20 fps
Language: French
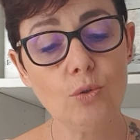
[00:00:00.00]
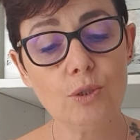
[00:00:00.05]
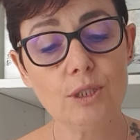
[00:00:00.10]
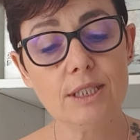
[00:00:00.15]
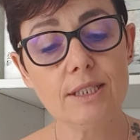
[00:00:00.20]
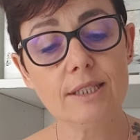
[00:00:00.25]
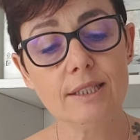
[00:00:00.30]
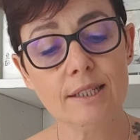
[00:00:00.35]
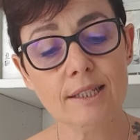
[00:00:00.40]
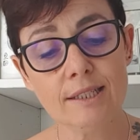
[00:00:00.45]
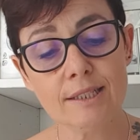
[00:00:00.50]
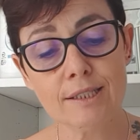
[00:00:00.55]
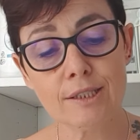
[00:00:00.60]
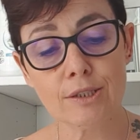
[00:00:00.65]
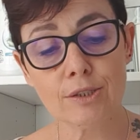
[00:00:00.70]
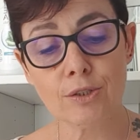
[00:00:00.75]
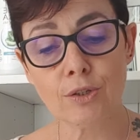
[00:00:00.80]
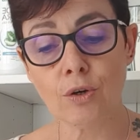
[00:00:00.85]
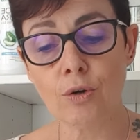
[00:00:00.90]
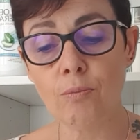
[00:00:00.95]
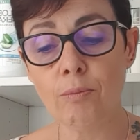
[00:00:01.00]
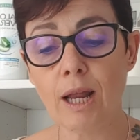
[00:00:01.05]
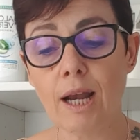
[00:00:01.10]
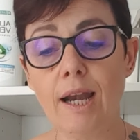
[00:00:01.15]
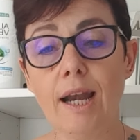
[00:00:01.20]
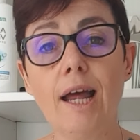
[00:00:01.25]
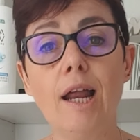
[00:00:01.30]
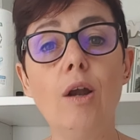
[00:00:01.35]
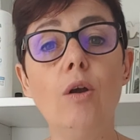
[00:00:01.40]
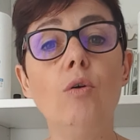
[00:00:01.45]
silicium,
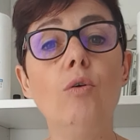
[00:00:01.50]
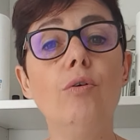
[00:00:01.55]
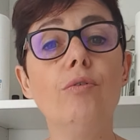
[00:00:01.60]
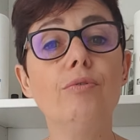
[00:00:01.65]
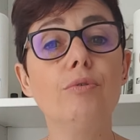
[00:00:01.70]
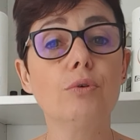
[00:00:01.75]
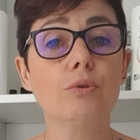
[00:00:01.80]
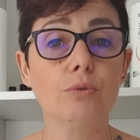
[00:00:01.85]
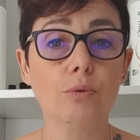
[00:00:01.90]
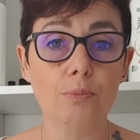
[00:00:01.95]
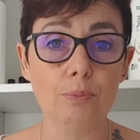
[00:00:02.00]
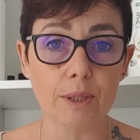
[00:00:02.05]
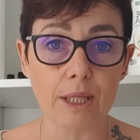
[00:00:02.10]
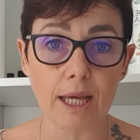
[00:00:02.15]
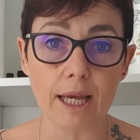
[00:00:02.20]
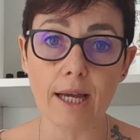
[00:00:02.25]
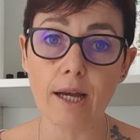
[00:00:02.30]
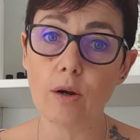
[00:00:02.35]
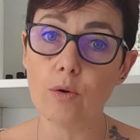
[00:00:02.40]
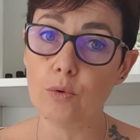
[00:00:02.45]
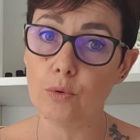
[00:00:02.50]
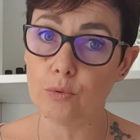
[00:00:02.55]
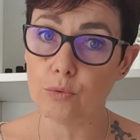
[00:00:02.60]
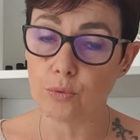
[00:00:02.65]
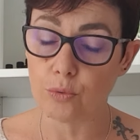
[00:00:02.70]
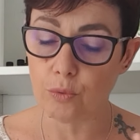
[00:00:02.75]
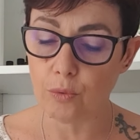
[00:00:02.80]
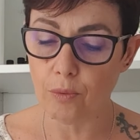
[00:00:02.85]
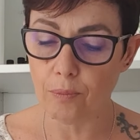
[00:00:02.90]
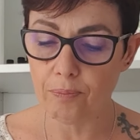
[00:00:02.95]
la levure de bière, le
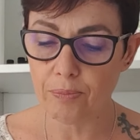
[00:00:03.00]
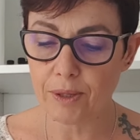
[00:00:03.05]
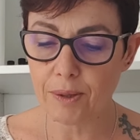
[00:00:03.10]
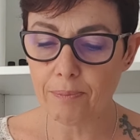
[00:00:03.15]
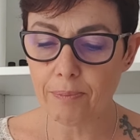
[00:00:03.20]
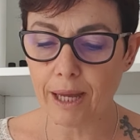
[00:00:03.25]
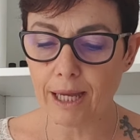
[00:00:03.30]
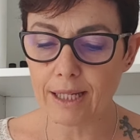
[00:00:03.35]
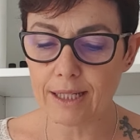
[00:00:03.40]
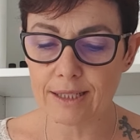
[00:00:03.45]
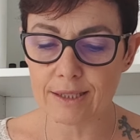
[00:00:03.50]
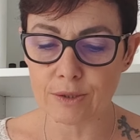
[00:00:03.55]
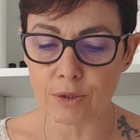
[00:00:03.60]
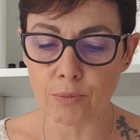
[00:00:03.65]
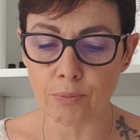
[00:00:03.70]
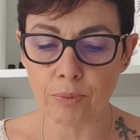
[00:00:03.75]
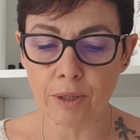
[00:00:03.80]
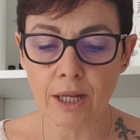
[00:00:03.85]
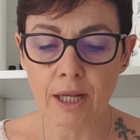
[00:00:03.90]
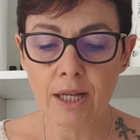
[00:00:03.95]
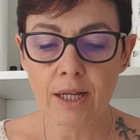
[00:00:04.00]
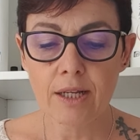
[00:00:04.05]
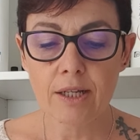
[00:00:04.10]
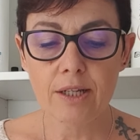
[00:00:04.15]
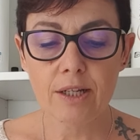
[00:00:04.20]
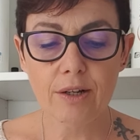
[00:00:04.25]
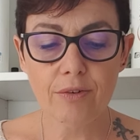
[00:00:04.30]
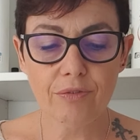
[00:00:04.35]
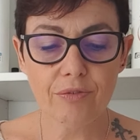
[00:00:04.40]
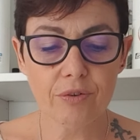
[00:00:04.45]
thon par exemple.
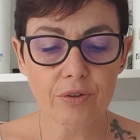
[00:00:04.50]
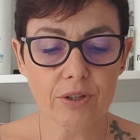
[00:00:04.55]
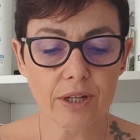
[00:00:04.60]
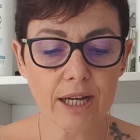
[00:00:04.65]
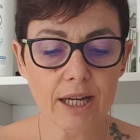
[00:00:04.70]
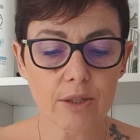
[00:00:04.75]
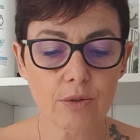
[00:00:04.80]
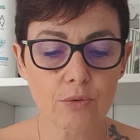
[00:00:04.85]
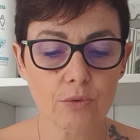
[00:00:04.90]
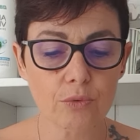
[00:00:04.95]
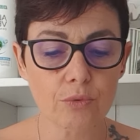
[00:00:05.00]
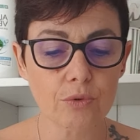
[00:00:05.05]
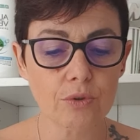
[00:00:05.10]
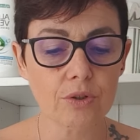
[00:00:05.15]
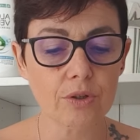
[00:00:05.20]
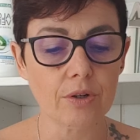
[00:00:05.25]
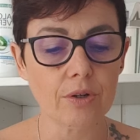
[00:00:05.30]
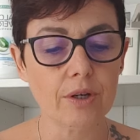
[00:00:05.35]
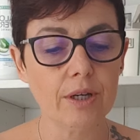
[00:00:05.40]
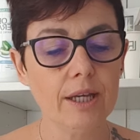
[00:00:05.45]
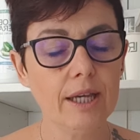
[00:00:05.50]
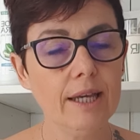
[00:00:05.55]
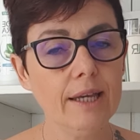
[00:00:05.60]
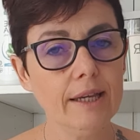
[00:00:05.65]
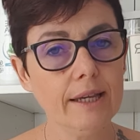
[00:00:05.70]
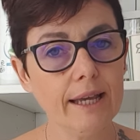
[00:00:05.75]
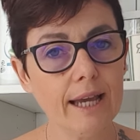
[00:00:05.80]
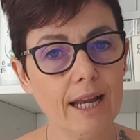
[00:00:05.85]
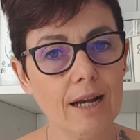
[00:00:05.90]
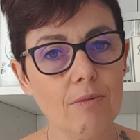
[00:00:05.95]
Il faudra donc
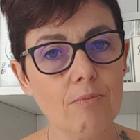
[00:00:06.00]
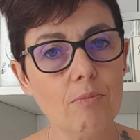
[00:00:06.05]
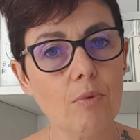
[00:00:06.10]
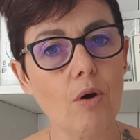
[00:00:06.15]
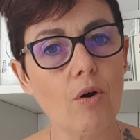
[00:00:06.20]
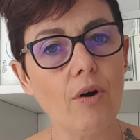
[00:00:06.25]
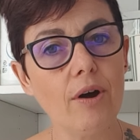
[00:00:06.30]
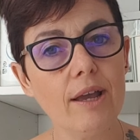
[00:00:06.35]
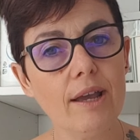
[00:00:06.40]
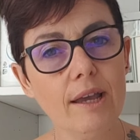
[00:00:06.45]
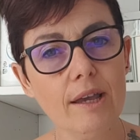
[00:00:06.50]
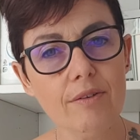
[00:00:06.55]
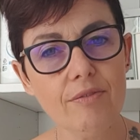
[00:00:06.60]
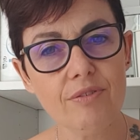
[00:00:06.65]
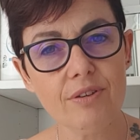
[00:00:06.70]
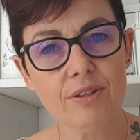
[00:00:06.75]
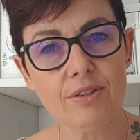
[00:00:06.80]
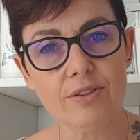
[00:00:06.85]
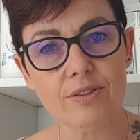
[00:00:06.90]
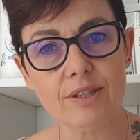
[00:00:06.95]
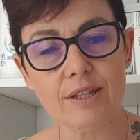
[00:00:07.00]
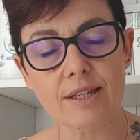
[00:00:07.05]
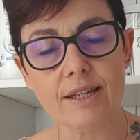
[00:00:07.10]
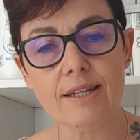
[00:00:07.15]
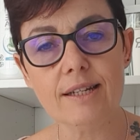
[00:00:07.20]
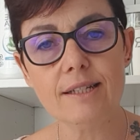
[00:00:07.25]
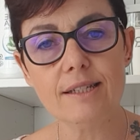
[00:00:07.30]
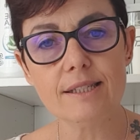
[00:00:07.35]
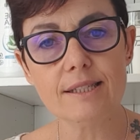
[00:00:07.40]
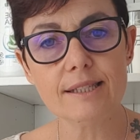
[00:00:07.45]
également éviter
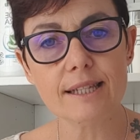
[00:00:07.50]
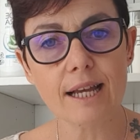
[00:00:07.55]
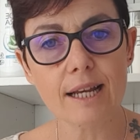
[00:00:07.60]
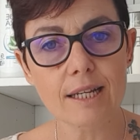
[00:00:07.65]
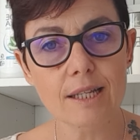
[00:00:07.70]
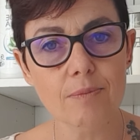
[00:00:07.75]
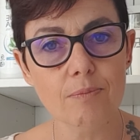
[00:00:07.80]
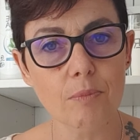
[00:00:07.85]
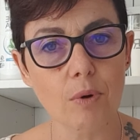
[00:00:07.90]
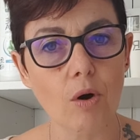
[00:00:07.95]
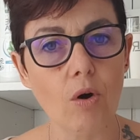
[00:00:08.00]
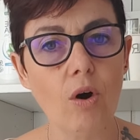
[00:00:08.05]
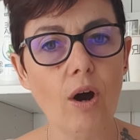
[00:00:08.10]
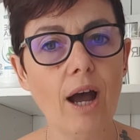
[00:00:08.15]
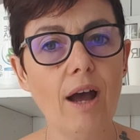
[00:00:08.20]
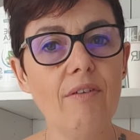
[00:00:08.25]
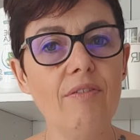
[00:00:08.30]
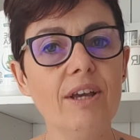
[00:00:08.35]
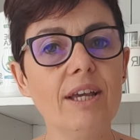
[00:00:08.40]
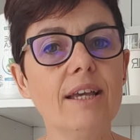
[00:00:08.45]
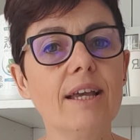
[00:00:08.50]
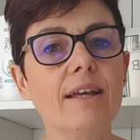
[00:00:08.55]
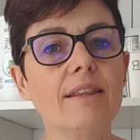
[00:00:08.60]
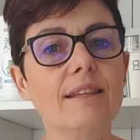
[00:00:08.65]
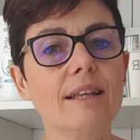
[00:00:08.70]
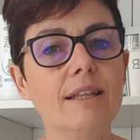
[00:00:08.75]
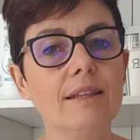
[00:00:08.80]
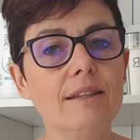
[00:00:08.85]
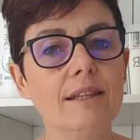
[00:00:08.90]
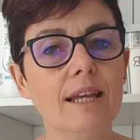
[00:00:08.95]
les aliments avec
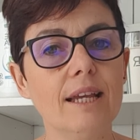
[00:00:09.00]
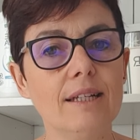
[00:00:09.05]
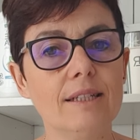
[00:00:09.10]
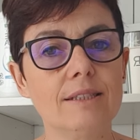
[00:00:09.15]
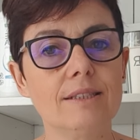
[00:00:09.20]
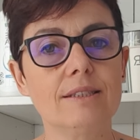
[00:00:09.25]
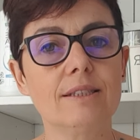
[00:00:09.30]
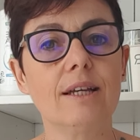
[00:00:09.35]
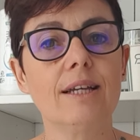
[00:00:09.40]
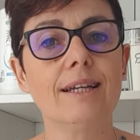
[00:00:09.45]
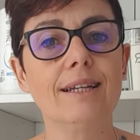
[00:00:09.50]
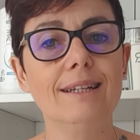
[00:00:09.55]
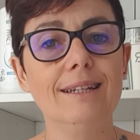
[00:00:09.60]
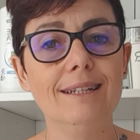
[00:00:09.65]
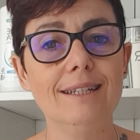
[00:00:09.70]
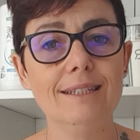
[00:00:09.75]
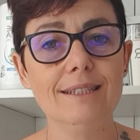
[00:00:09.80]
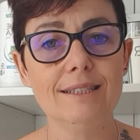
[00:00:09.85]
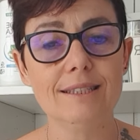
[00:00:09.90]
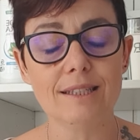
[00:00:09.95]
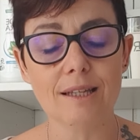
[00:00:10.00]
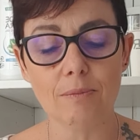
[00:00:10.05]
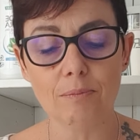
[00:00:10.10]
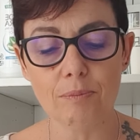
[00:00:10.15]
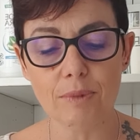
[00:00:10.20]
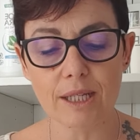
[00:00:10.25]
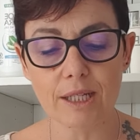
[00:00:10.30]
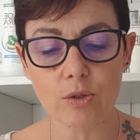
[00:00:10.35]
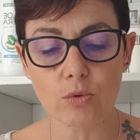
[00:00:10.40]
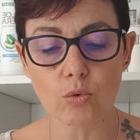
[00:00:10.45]
un index
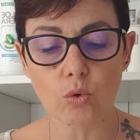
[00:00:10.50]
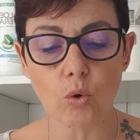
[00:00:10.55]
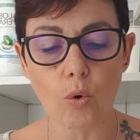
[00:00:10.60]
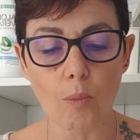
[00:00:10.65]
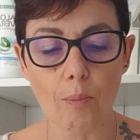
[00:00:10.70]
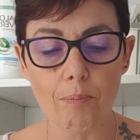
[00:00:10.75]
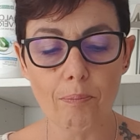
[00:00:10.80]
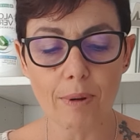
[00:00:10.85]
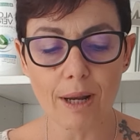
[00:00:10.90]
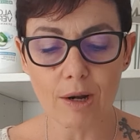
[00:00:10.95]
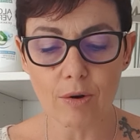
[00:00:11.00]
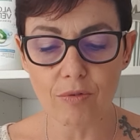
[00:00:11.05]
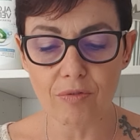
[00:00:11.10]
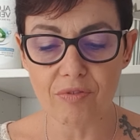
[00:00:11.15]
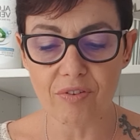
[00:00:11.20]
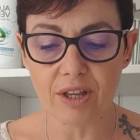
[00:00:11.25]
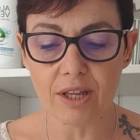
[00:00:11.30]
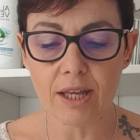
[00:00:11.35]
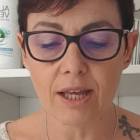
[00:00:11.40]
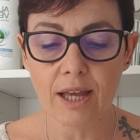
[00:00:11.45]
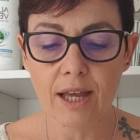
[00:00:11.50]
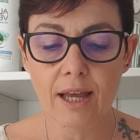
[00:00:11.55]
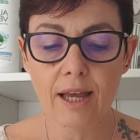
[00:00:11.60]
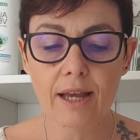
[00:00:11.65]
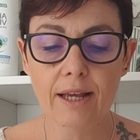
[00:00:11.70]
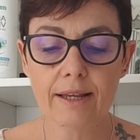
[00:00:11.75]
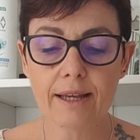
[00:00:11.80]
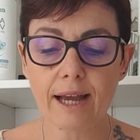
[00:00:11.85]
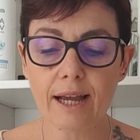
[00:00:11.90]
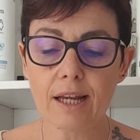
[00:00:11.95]
glycémique trop élevé
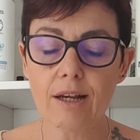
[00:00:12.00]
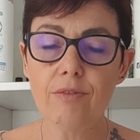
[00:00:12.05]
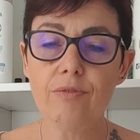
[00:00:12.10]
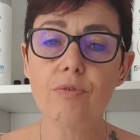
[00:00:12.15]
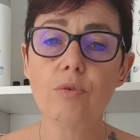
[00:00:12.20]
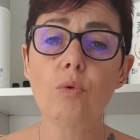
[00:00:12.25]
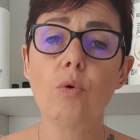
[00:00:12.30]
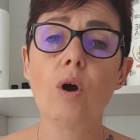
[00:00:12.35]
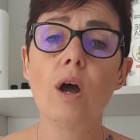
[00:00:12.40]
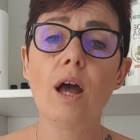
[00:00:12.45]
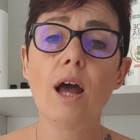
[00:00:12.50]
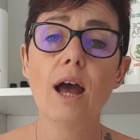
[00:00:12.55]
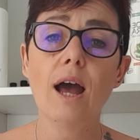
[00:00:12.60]
car ils vont